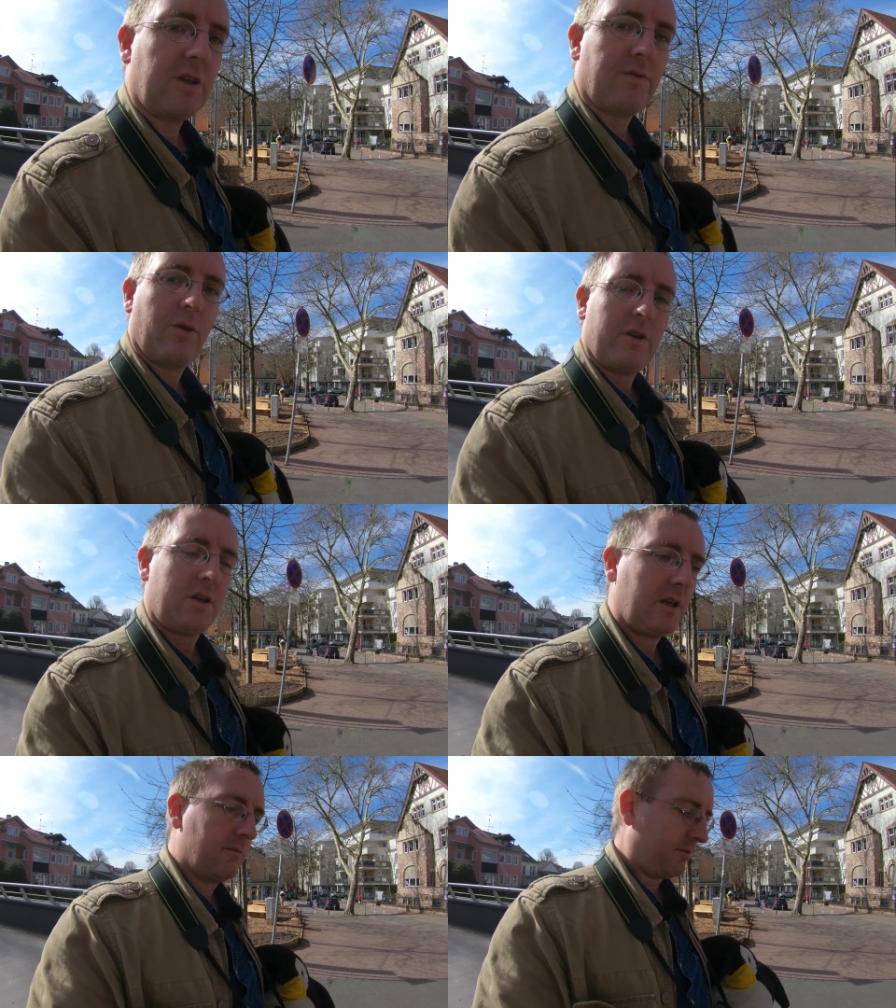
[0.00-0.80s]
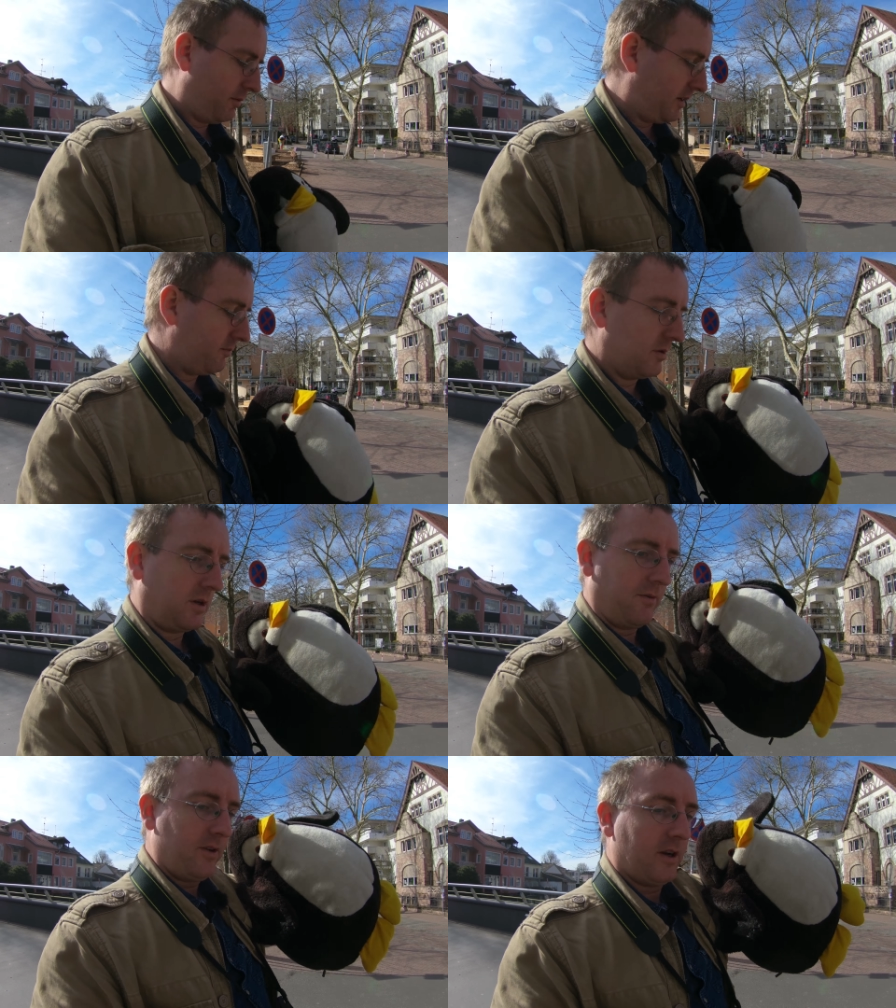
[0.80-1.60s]
Und jetzt wollte ich hier mit meinem
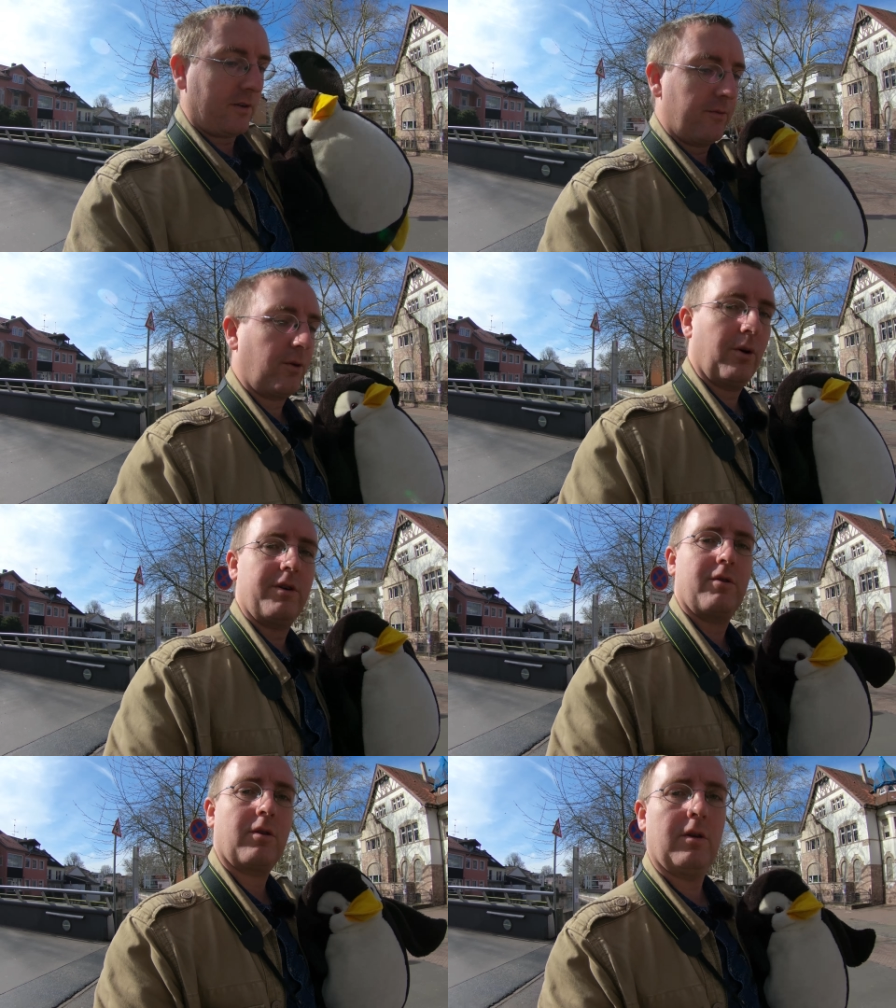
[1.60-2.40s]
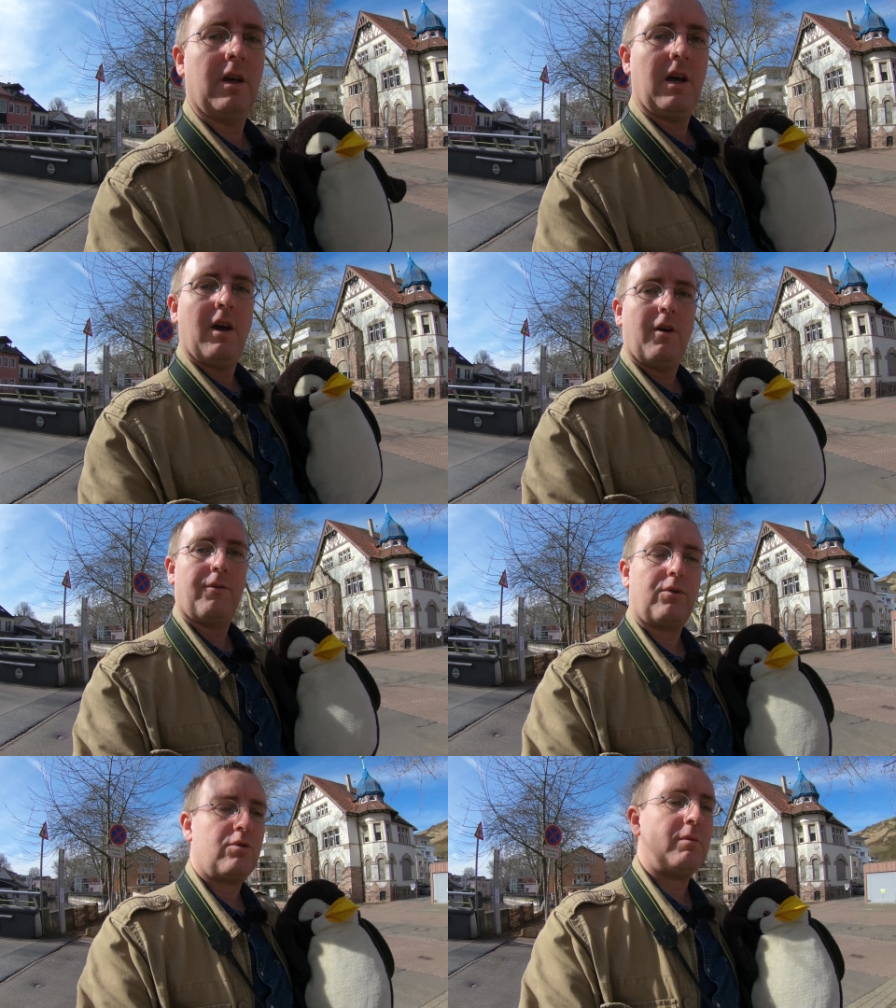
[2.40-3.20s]
gefiederten Freund noch ein
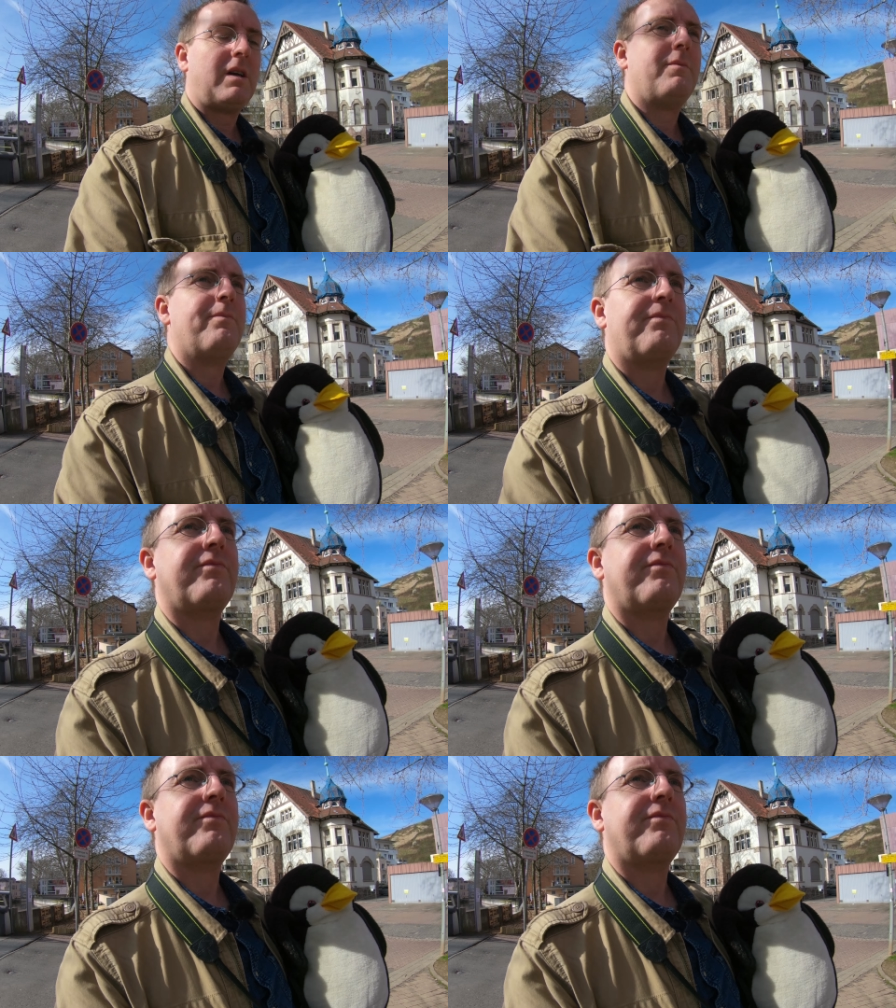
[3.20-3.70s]
Foto machen,